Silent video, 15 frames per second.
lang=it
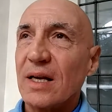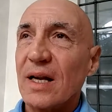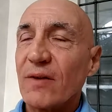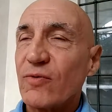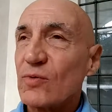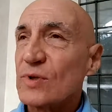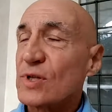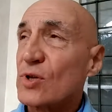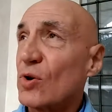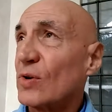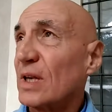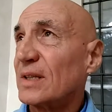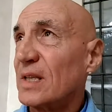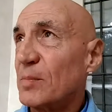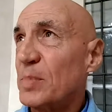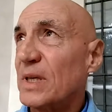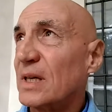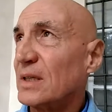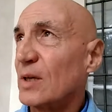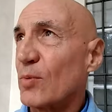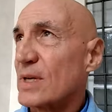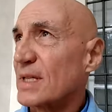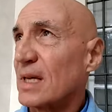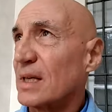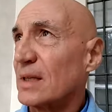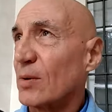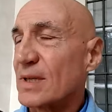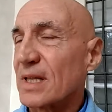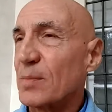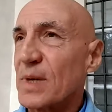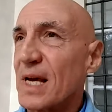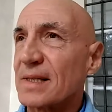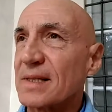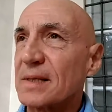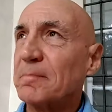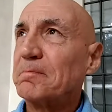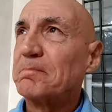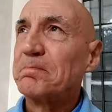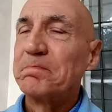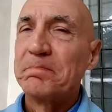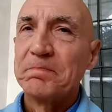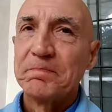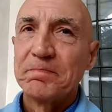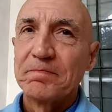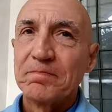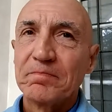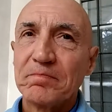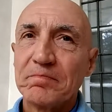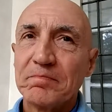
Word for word: la funzione tipica di questa, di questa piazza. Perfetto.